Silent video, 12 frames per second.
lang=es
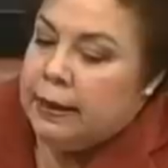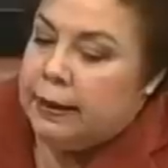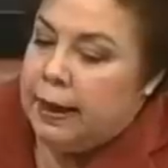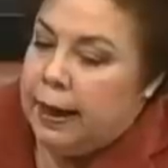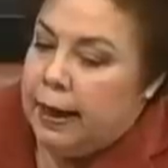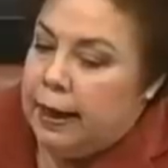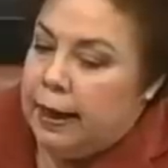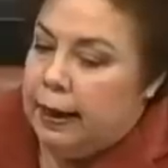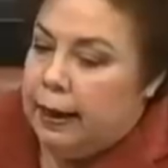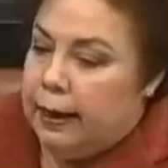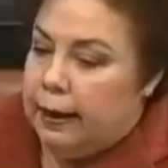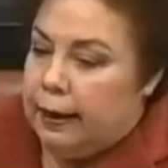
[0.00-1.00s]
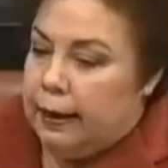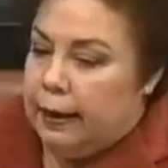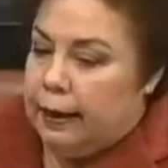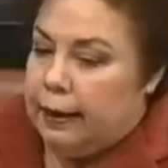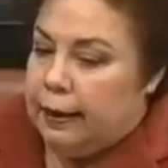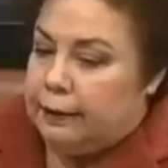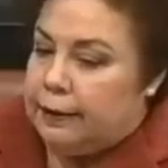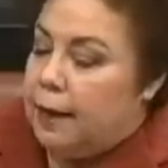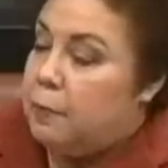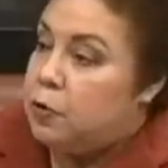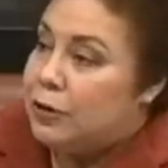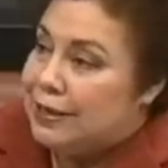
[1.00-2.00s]
que eh,
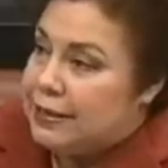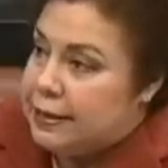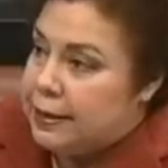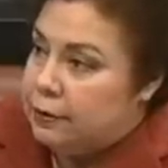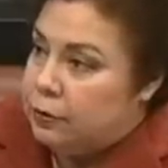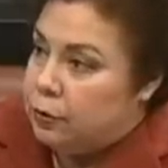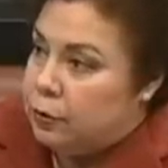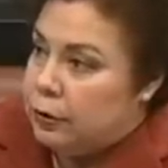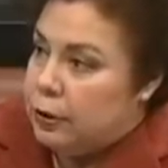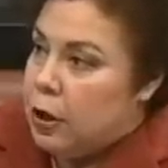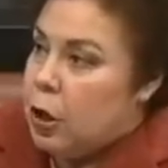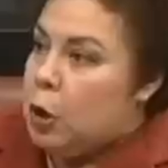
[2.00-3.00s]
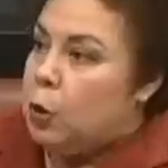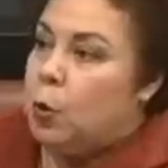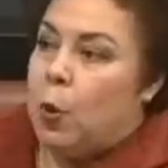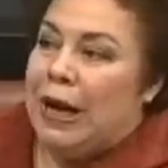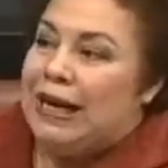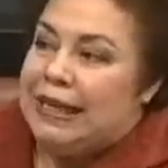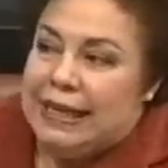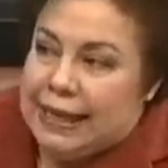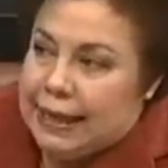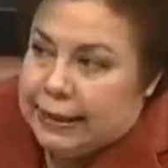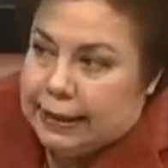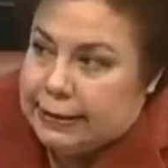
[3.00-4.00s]
estamos haciendo
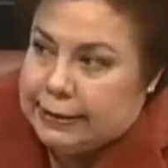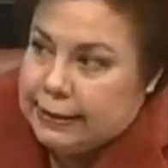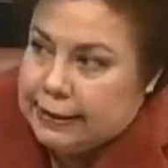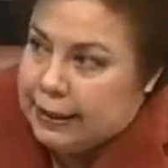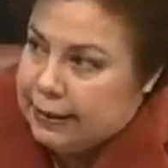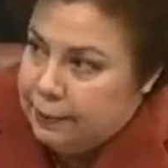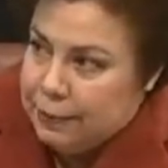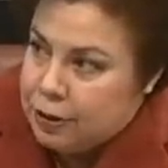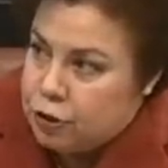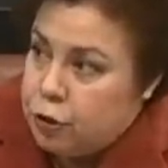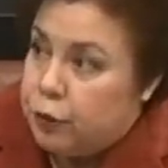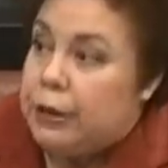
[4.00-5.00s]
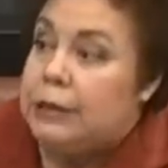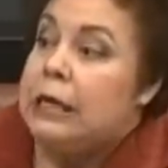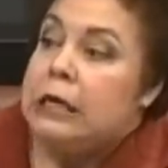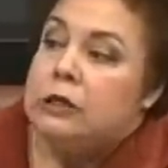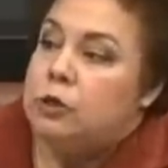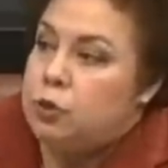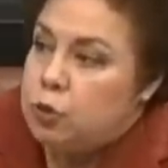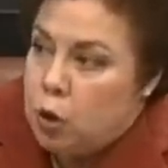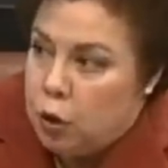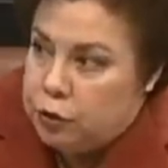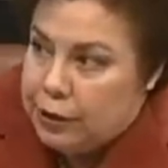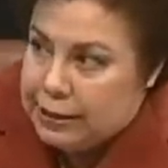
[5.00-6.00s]
cualquier cantidad de inversiones,
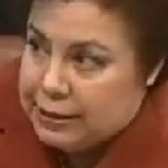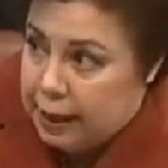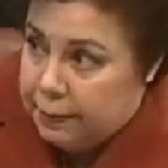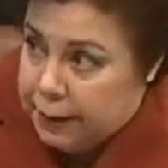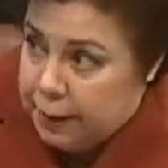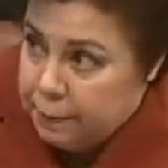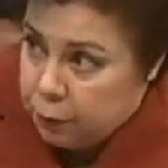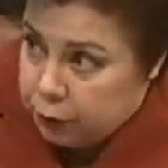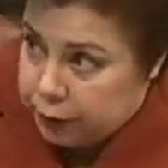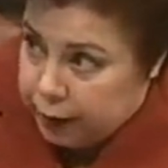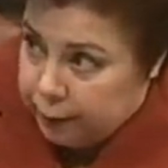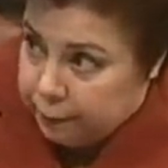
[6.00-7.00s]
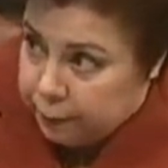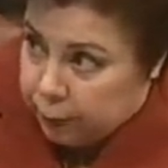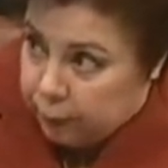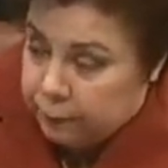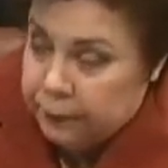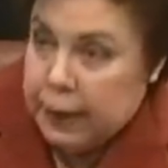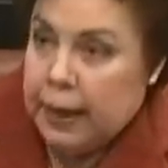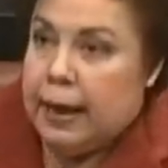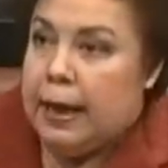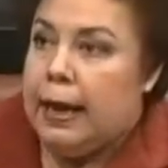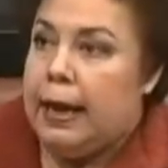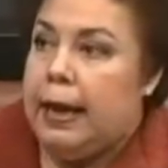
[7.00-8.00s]
todas al mismo tiempo.
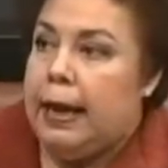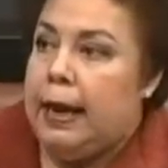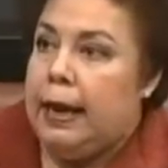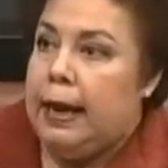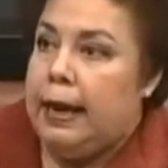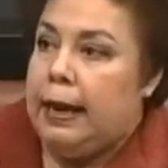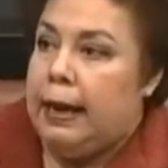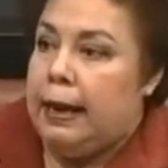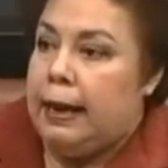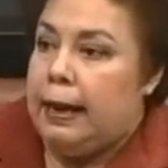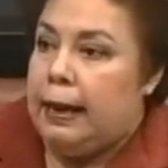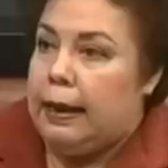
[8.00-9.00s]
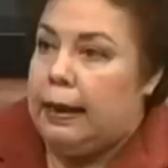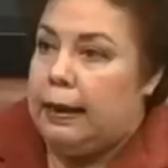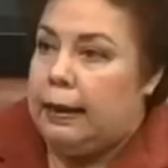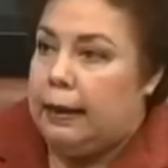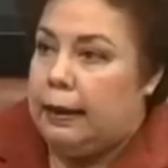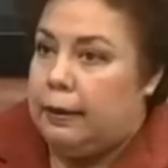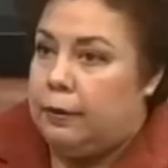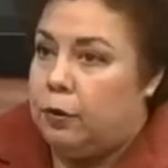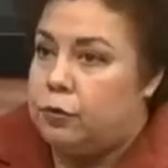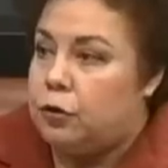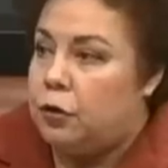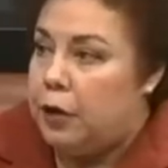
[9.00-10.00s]
Eh,
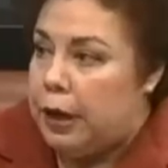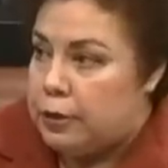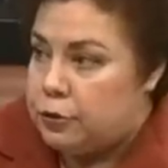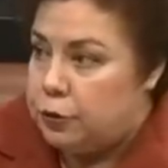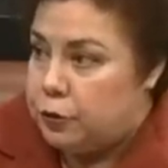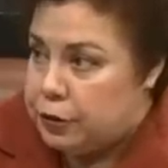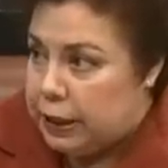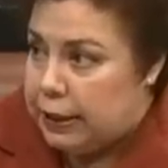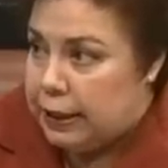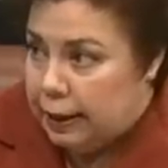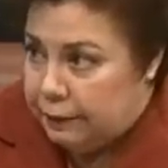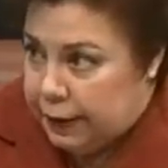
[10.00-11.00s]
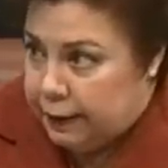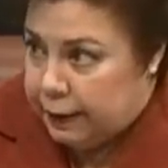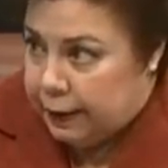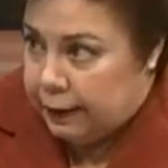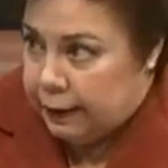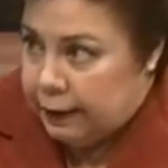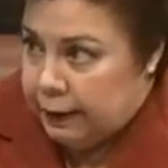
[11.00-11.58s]
no solo eso nos tiene la vida